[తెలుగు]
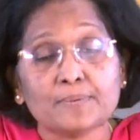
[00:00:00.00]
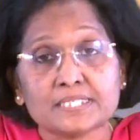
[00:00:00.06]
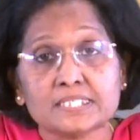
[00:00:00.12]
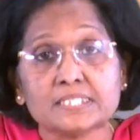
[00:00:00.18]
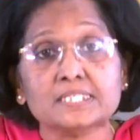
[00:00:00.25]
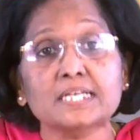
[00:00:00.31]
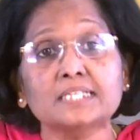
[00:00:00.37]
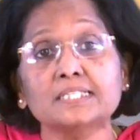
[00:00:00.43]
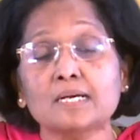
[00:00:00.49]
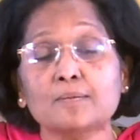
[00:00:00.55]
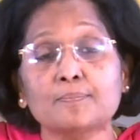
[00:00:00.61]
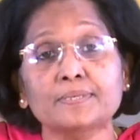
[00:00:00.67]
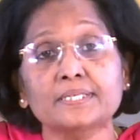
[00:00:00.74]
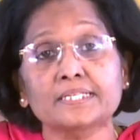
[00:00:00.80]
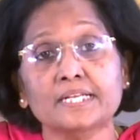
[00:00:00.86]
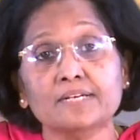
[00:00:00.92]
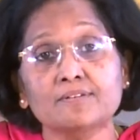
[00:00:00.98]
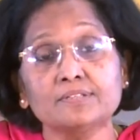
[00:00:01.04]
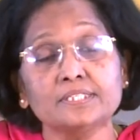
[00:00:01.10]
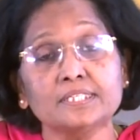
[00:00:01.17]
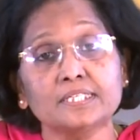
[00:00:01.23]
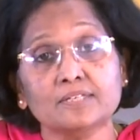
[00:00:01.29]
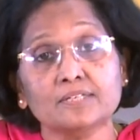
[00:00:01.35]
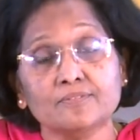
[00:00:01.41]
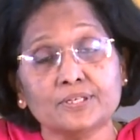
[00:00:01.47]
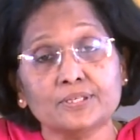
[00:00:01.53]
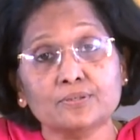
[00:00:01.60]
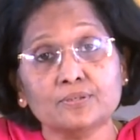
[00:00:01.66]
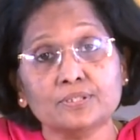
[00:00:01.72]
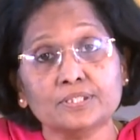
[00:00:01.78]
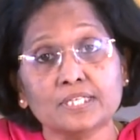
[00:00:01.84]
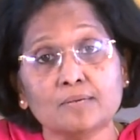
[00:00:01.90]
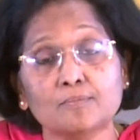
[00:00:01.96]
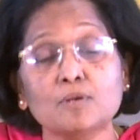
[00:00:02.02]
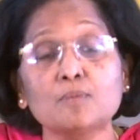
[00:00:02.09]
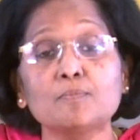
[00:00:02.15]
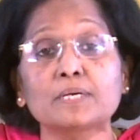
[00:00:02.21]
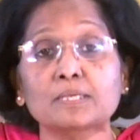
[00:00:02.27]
పశ్చాత్తాపడి దేవుని దగ్గర వేడుకుంటామో